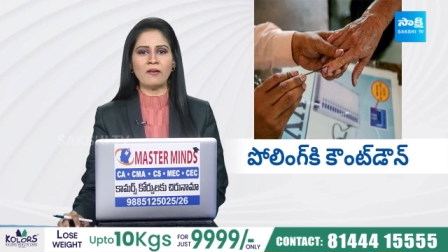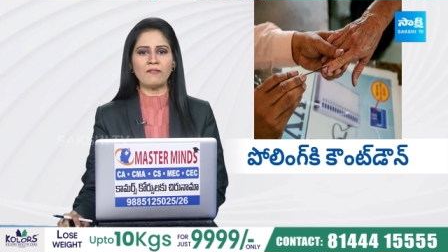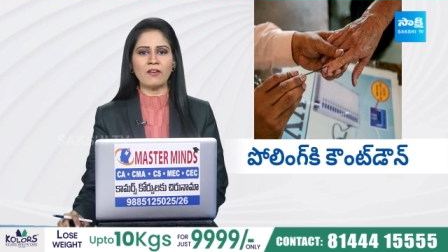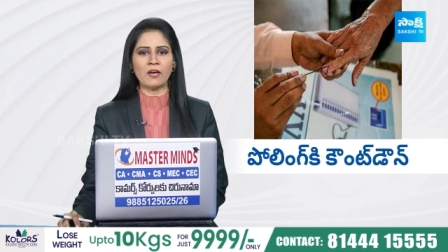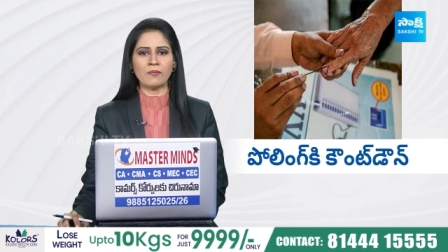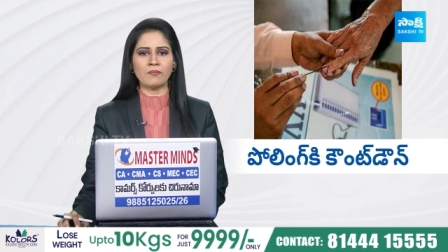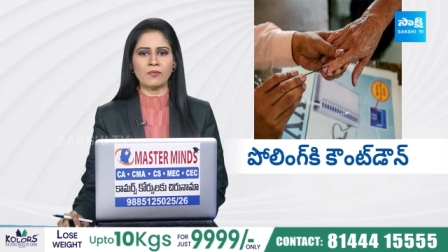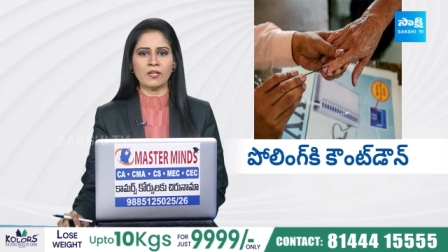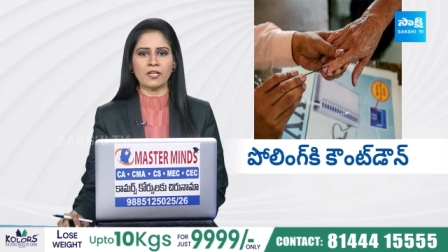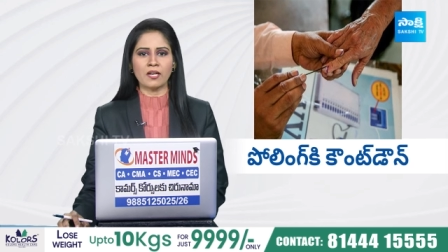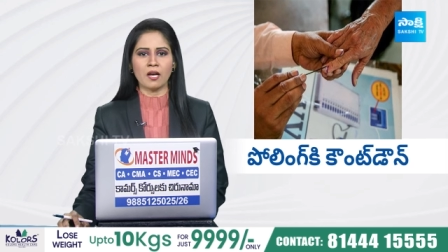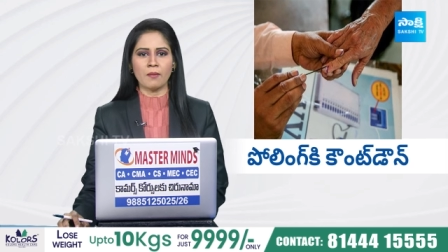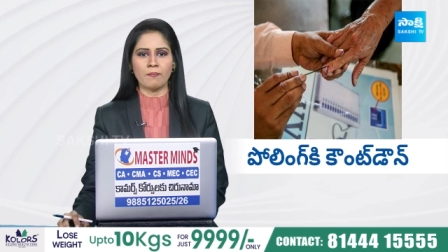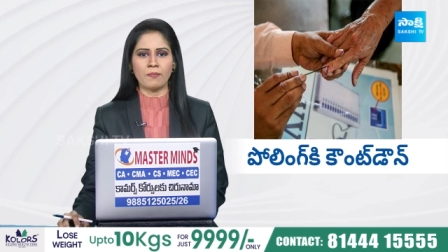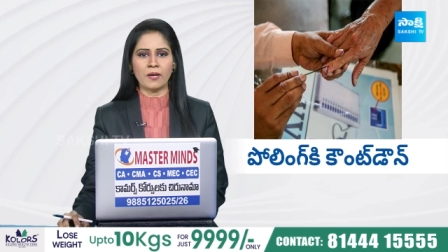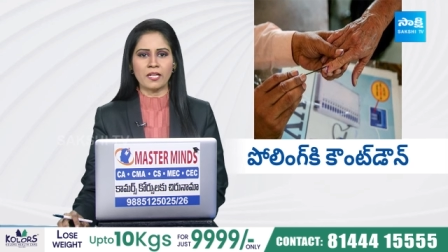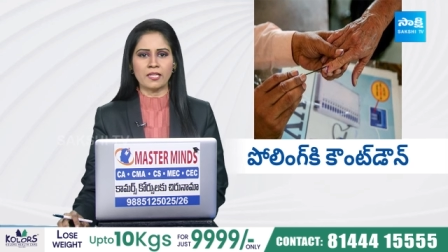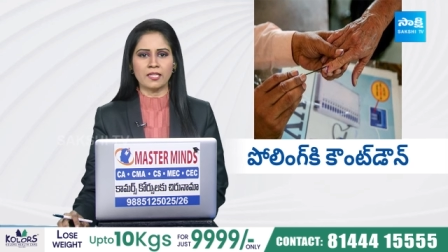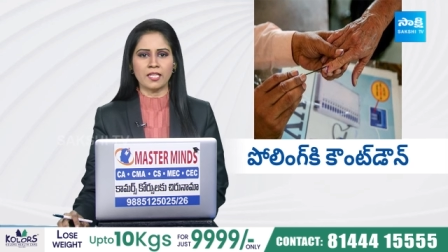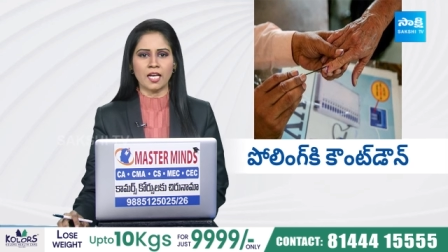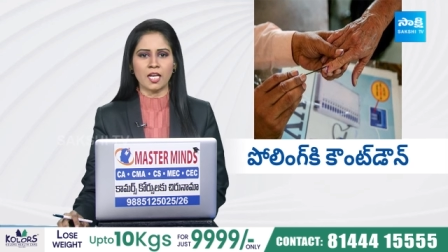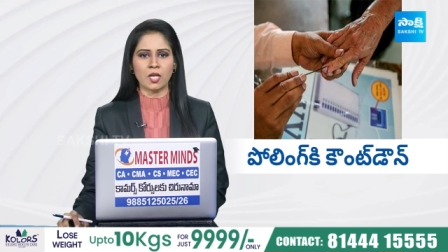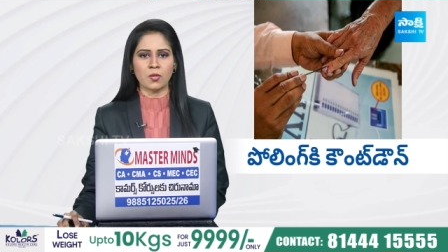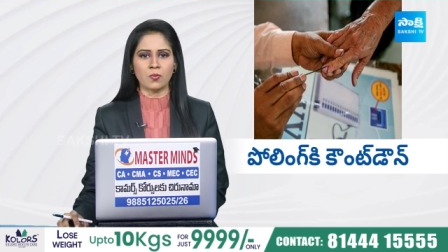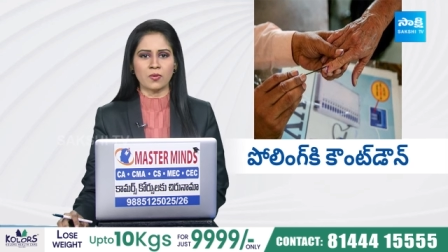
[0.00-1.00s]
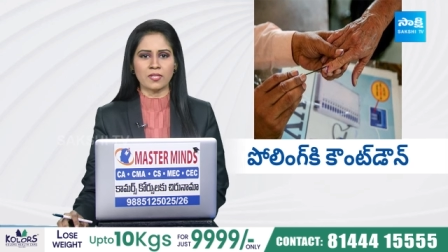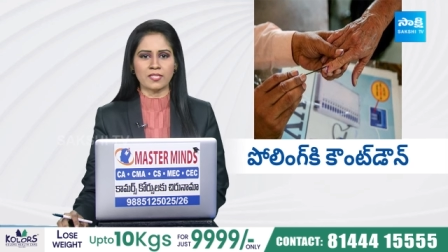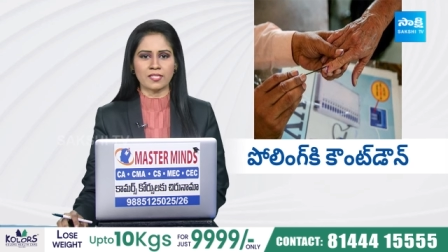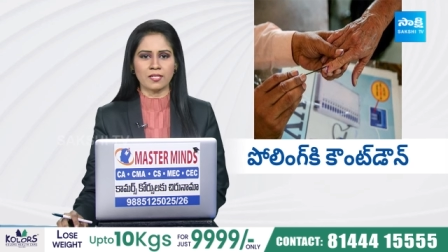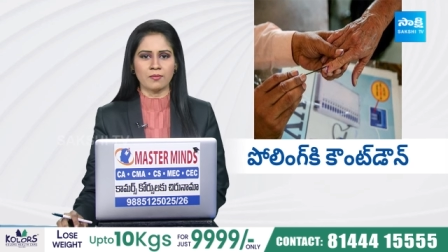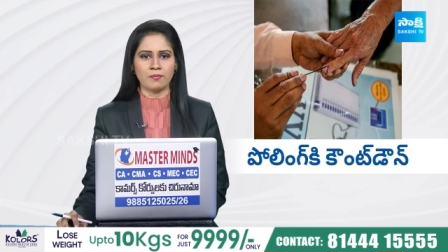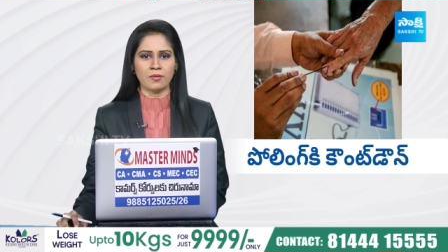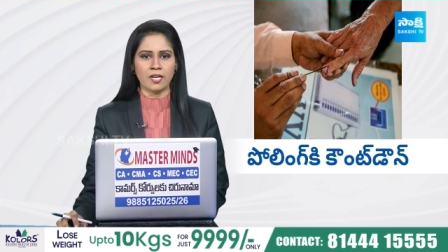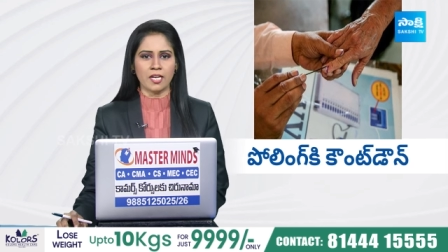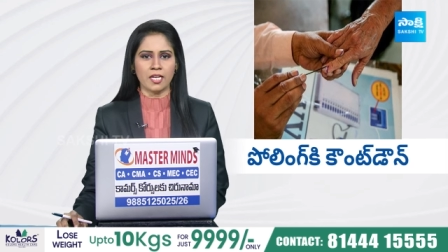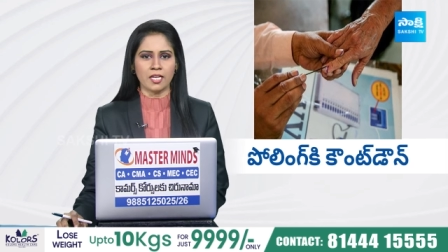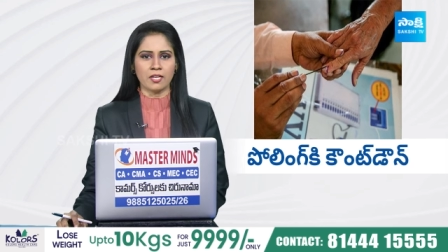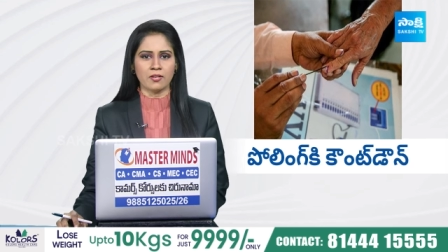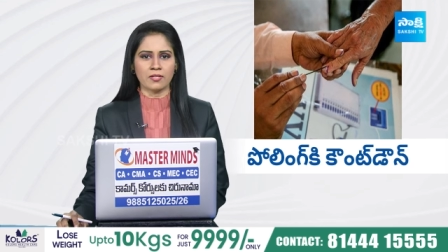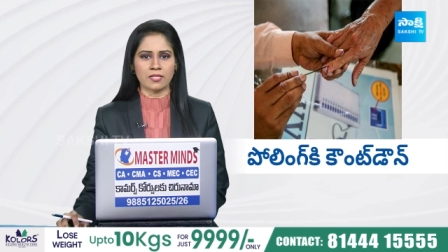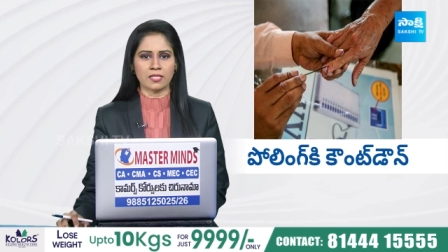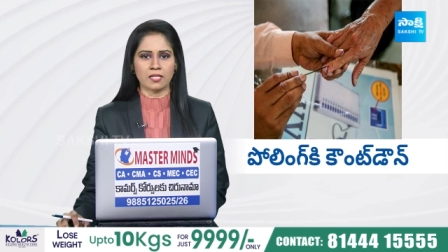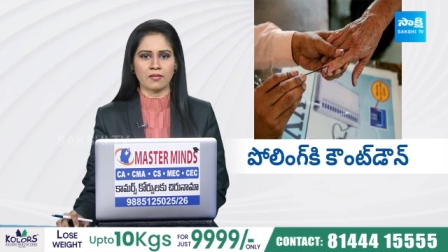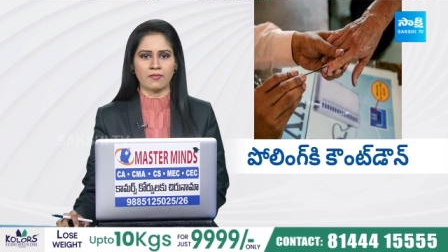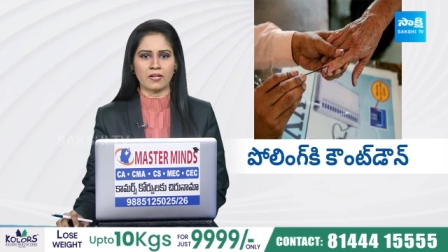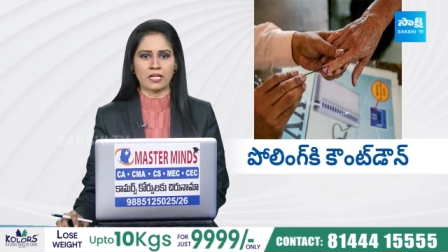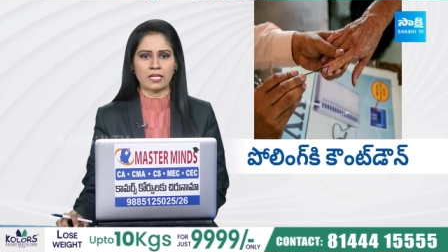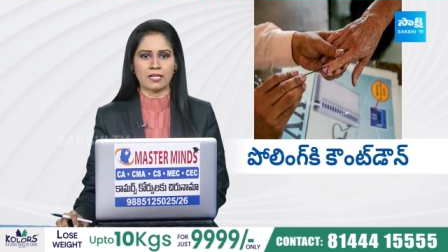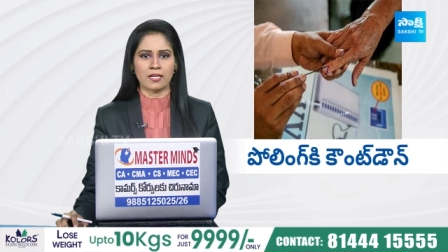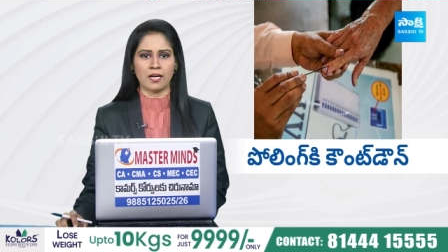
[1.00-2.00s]
దేశవ్యాప్తంగా పద్నాలుగు అసెంబ్లీ
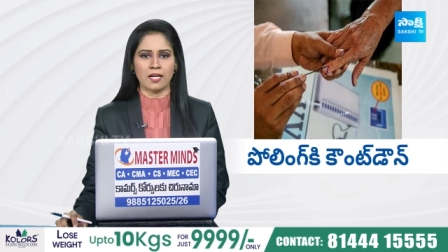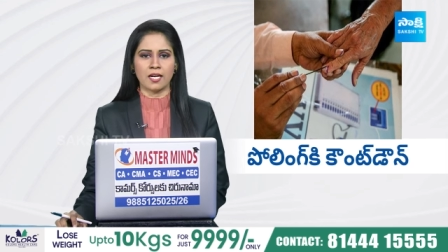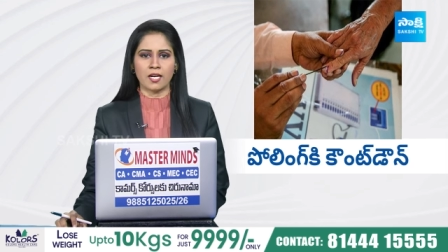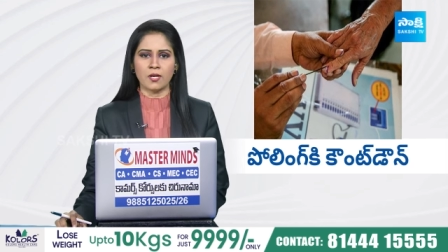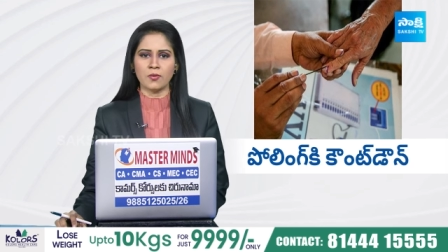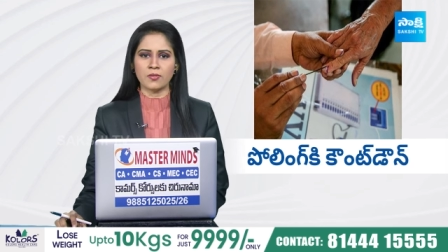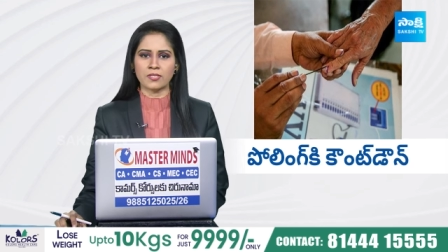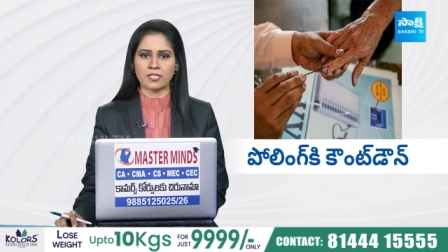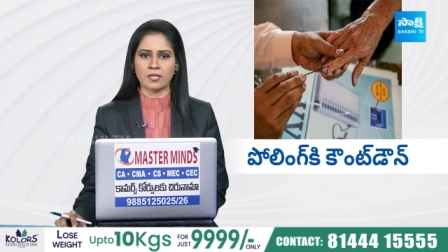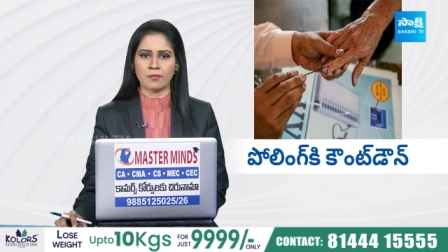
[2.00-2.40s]
నియోజకవర్గాలను